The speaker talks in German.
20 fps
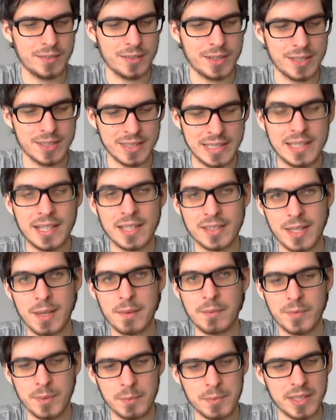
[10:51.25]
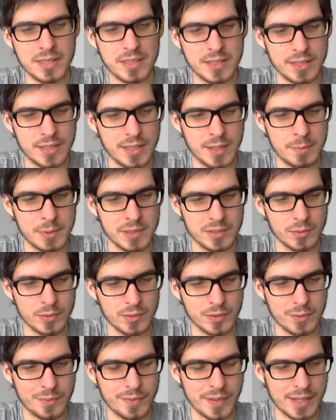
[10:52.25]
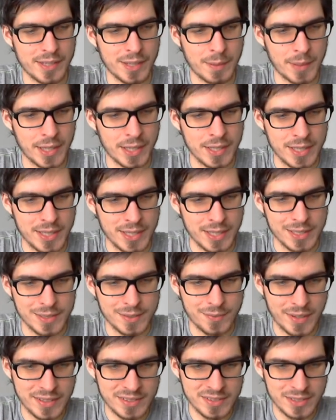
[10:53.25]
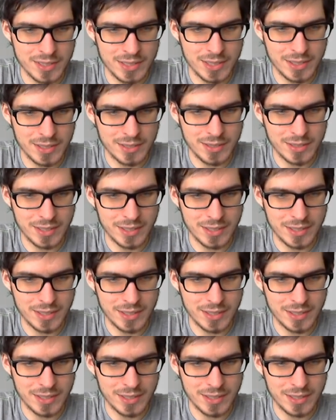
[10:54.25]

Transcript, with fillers: Äh, je nachdem, wie mir die Episoden gefallen, aber ich weiß nicht,